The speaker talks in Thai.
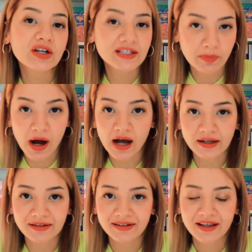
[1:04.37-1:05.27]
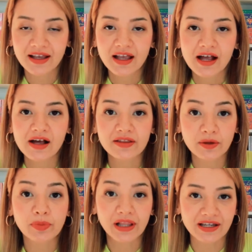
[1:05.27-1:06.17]
is mine the
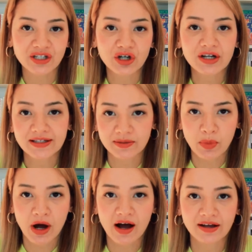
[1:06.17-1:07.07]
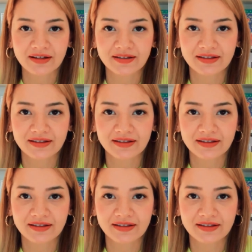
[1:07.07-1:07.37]
pleasure is mine